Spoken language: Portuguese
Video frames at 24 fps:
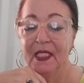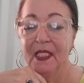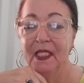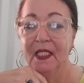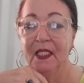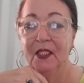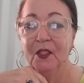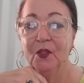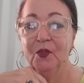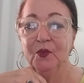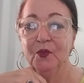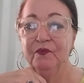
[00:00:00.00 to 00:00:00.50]

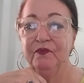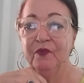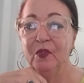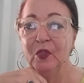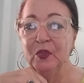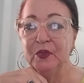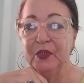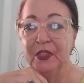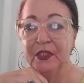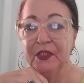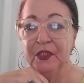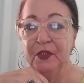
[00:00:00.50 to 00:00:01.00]
Eu volto
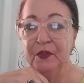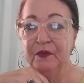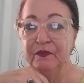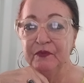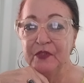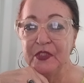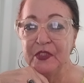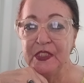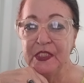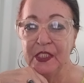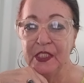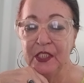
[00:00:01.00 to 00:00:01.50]
aqui com
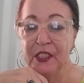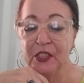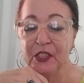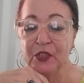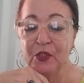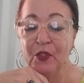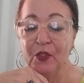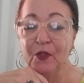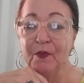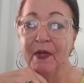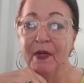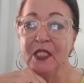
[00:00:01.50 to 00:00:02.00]
vocês
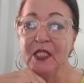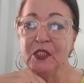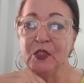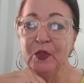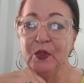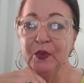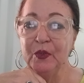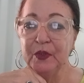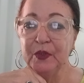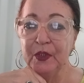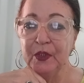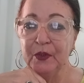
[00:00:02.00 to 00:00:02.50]
com mais um
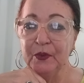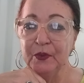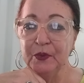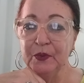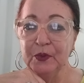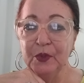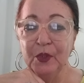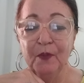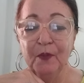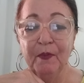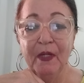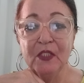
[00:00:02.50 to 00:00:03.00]
conteúdo,
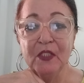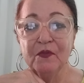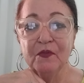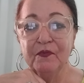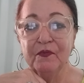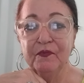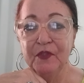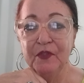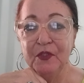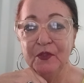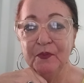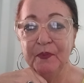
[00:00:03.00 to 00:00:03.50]
com mais um
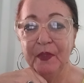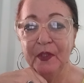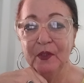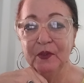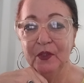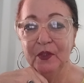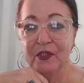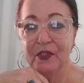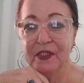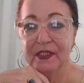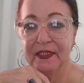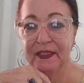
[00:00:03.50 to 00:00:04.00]
vídeo para o
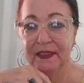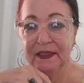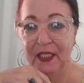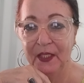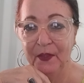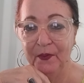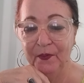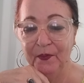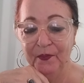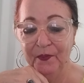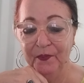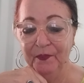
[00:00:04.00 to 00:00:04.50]
nosso canal.
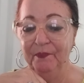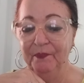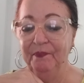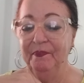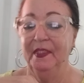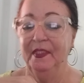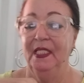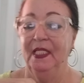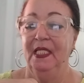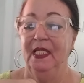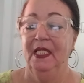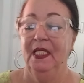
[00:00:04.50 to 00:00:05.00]

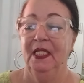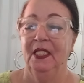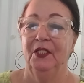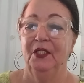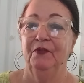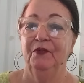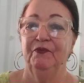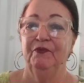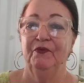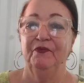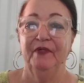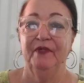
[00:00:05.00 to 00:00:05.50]
Eu
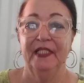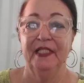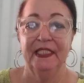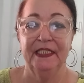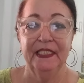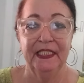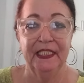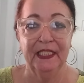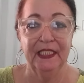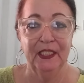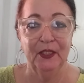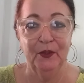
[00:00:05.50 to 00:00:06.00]
vou falar de
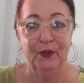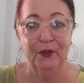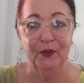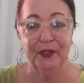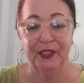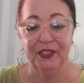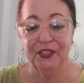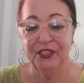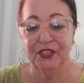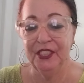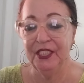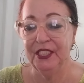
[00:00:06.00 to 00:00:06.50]
quem agora?
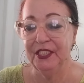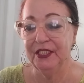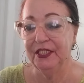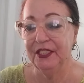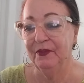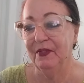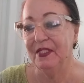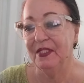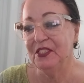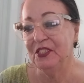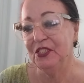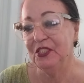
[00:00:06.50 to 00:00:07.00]
Gente, eu
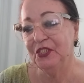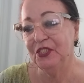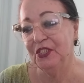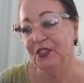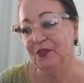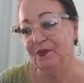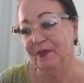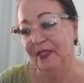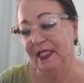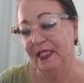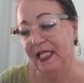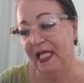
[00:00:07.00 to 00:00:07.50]
assisti
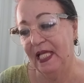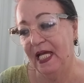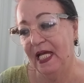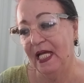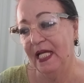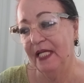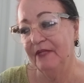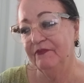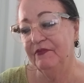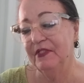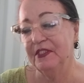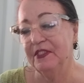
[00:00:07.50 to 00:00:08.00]
uma
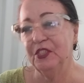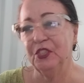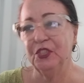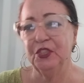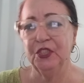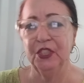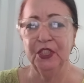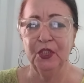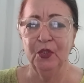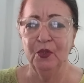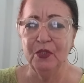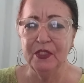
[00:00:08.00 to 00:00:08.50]
live, assisti
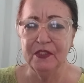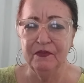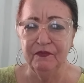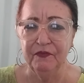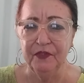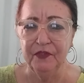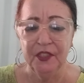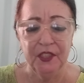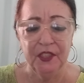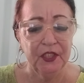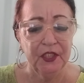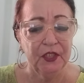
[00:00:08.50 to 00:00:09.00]
dois
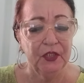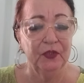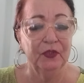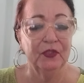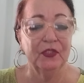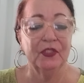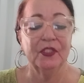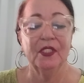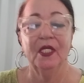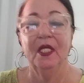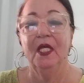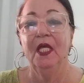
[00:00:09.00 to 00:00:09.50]
vídeos
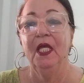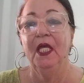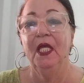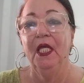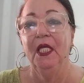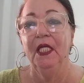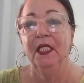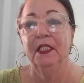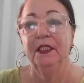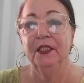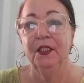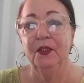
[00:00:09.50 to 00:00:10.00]

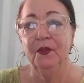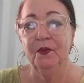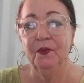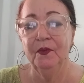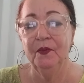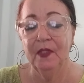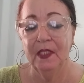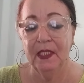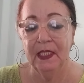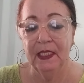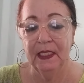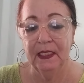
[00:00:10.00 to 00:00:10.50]
de
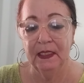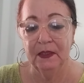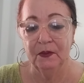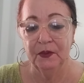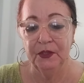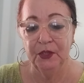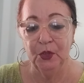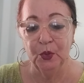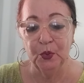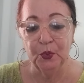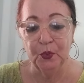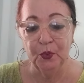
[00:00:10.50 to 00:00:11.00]
uma, um
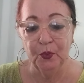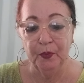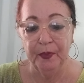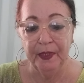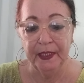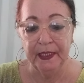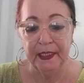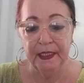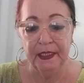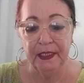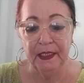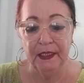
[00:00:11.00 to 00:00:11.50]
YouTube
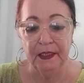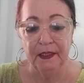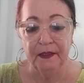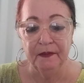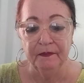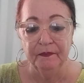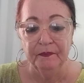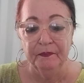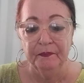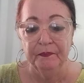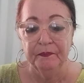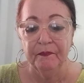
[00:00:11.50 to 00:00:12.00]
aqui,
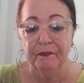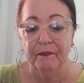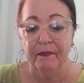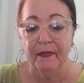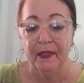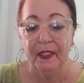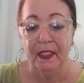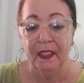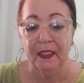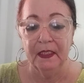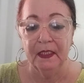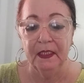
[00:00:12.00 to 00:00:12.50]

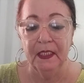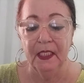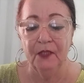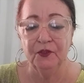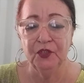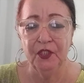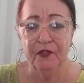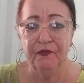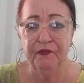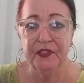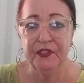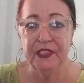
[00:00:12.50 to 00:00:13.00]
que eu já
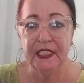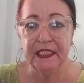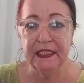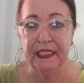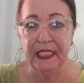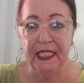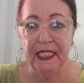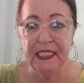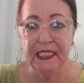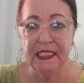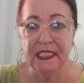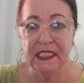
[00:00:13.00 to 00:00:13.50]
fiz até
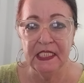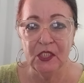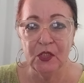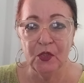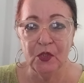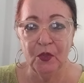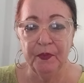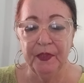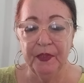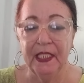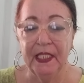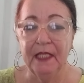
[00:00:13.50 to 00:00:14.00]
resenha
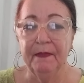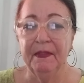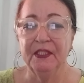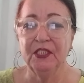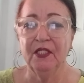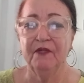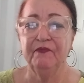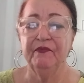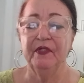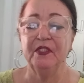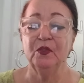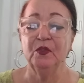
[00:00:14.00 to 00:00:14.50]
sobre ele, mas já
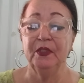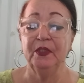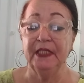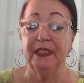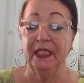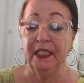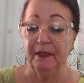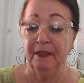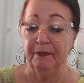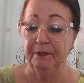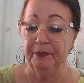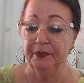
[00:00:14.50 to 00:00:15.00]
faz um
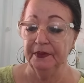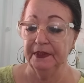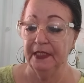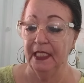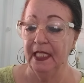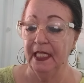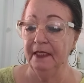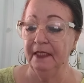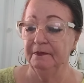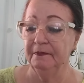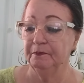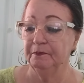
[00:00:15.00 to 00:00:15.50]
tempo, tá?